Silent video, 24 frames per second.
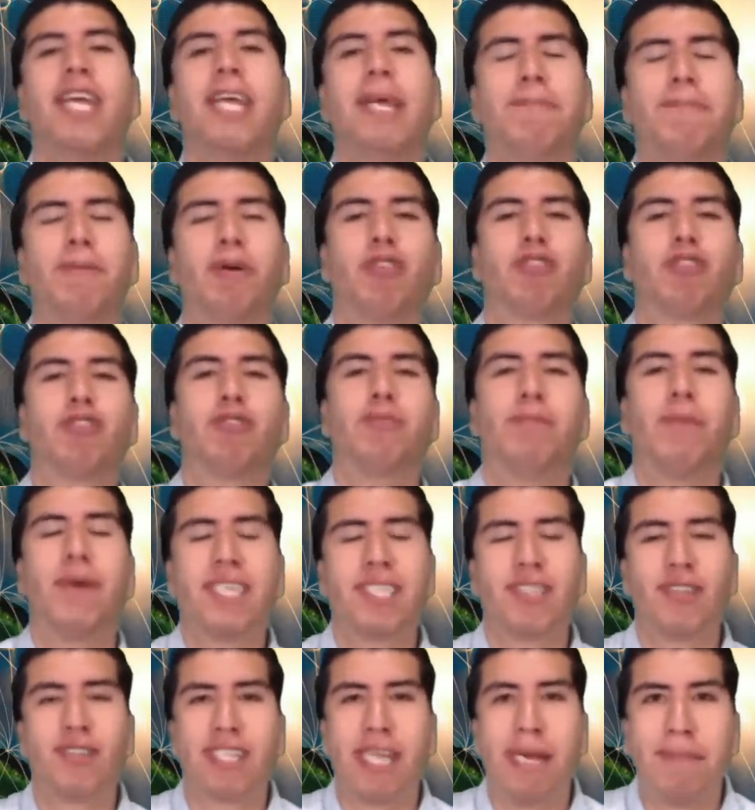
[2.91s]
y por
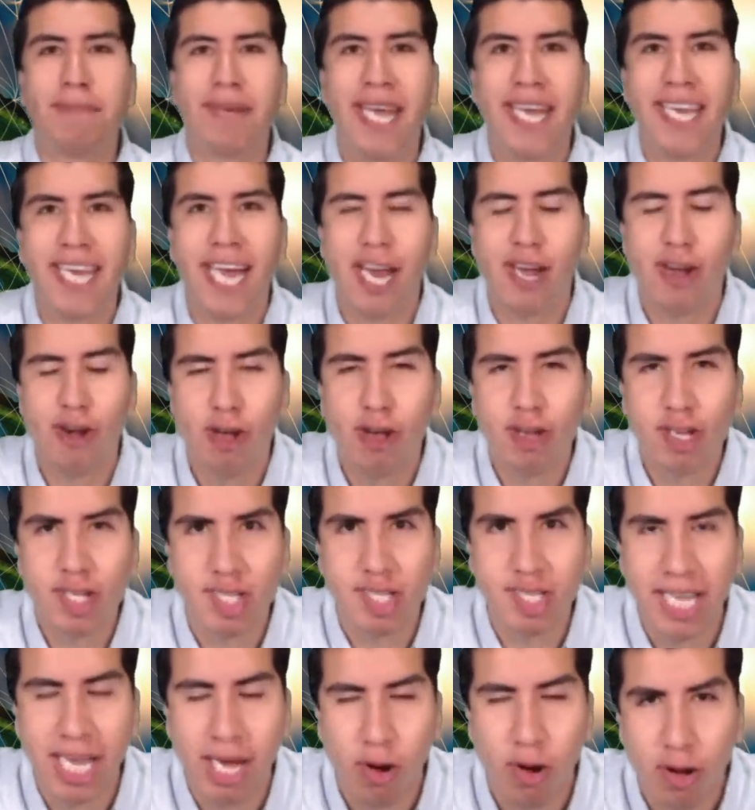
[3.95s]
supuesto también los
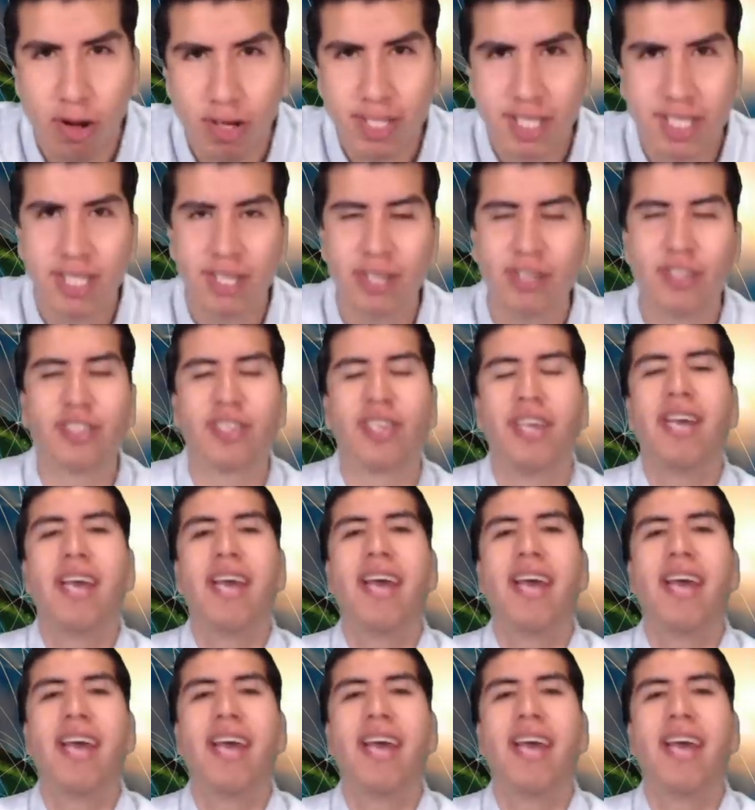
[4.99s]
negocios